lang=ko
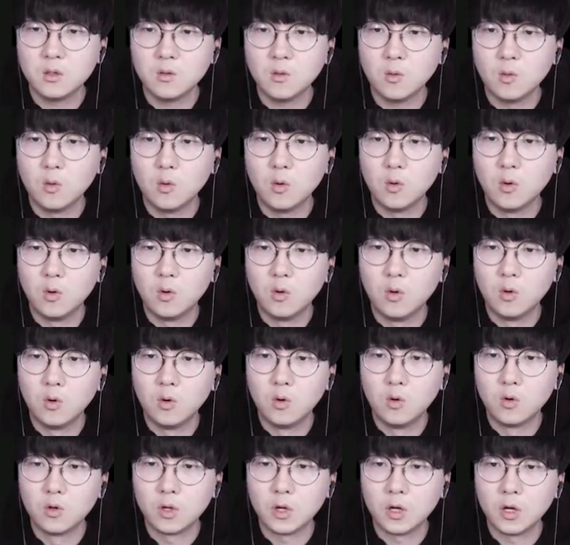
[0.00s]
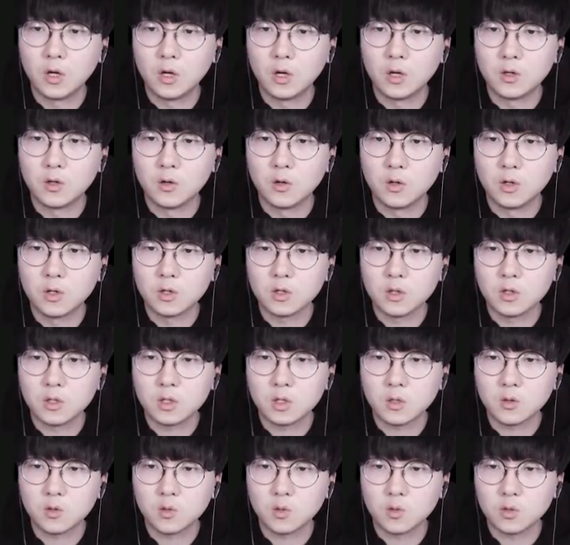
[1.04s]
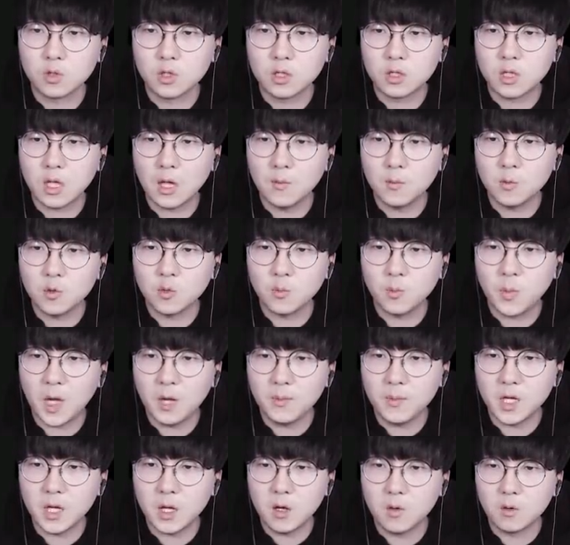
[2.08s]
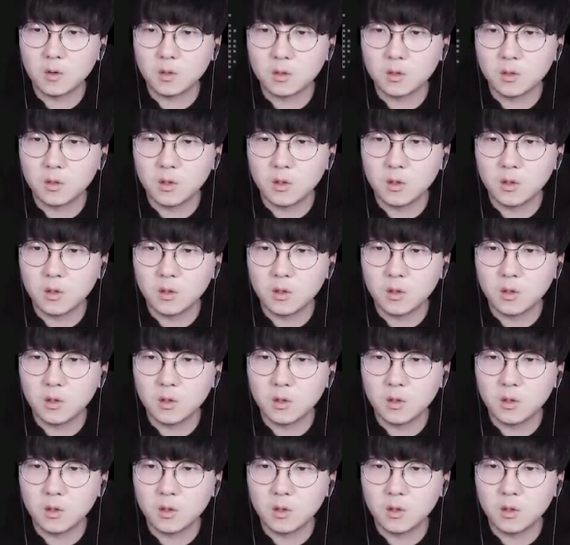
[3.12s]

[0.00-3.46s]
오야 여기서 이제 또 템 좀 파밍하고 그런